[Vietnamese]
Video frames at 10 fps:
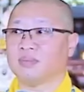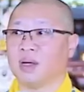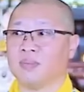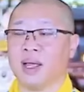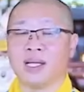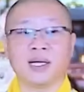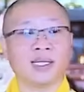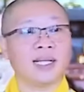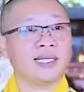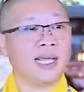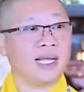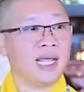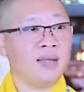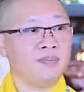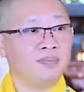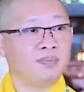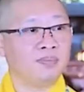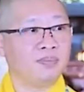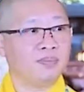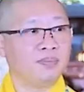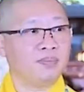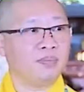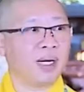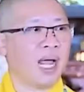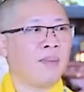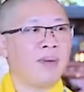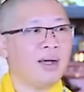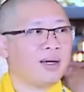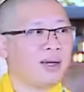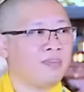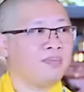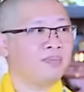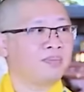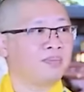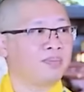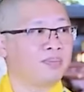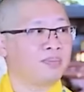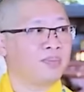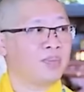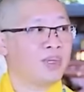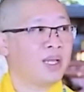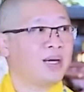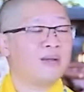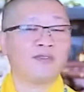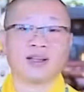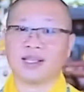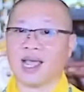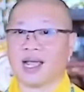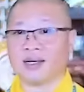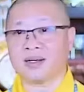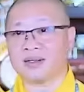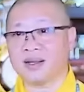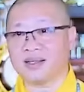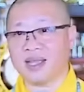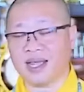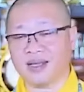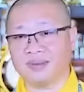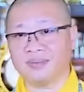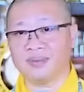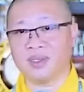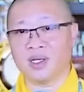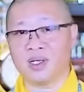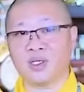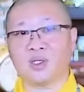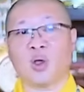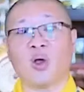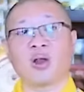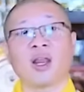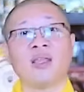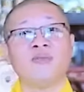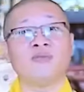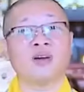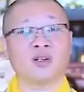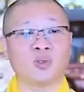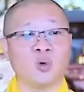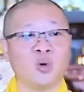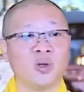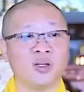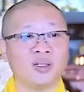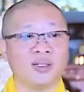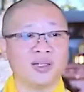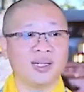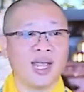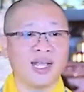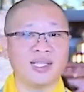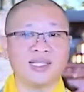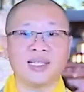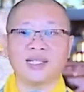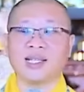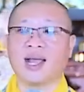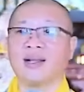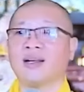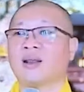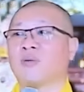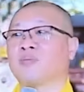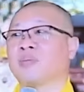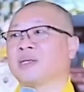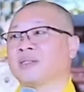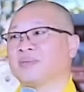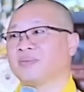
Mình bị người ta chèn ép, mình ấm ức lắm. Nhưng Đức Phật dạy rất đơn giản, chọn lấy phần thua để chiến thắng lòng mình.